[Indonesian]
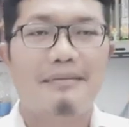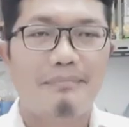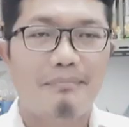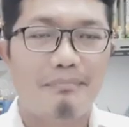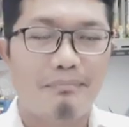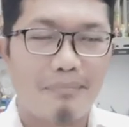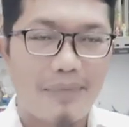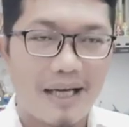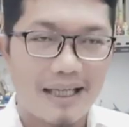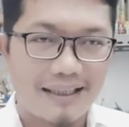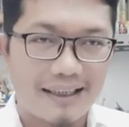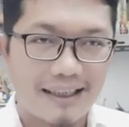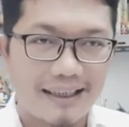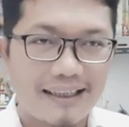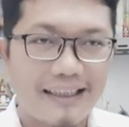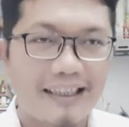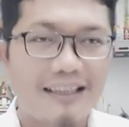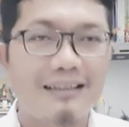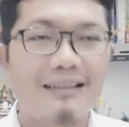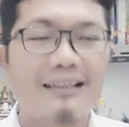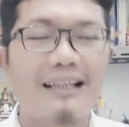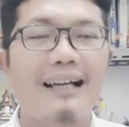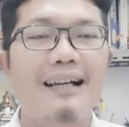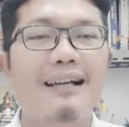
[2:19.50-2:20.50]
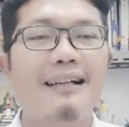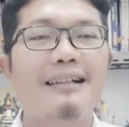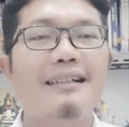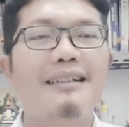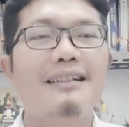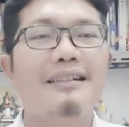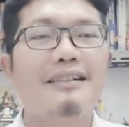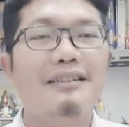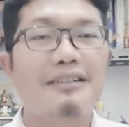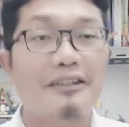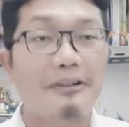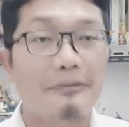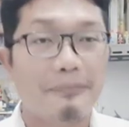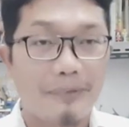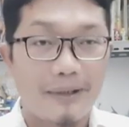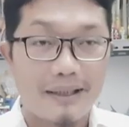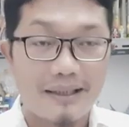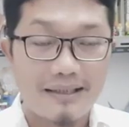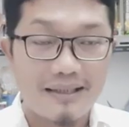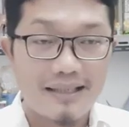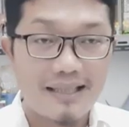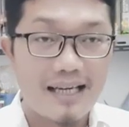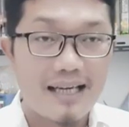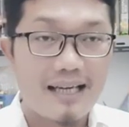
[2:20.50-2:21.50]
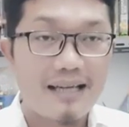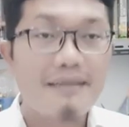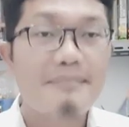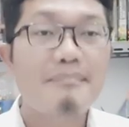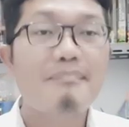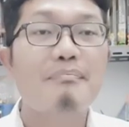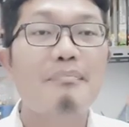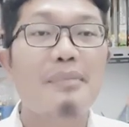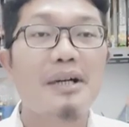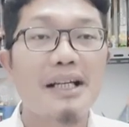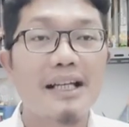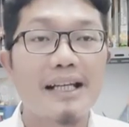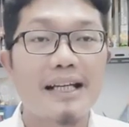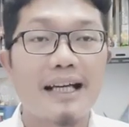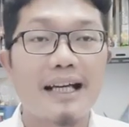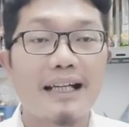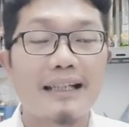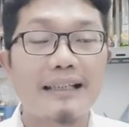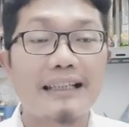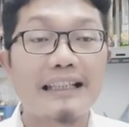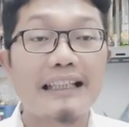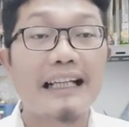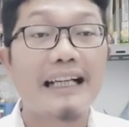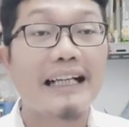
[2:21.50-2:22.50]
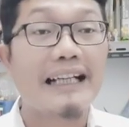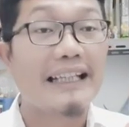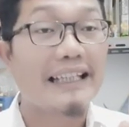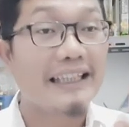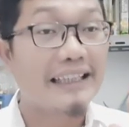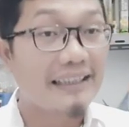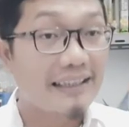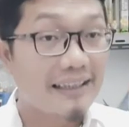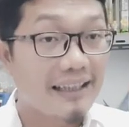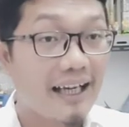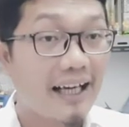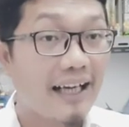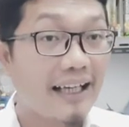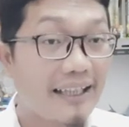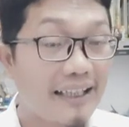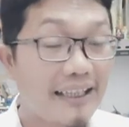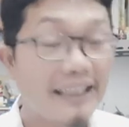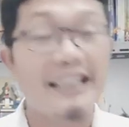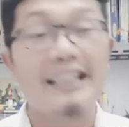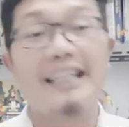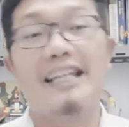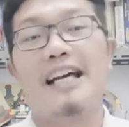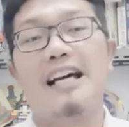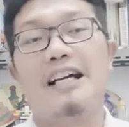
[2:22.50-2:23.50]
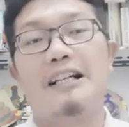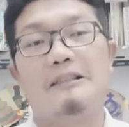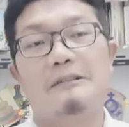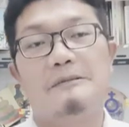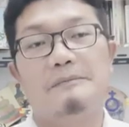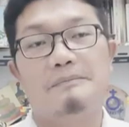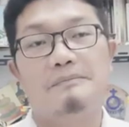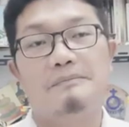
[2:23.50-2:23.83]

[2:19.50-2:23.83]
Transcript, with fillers: Mata kita sifatnya melihat yang indah-indah.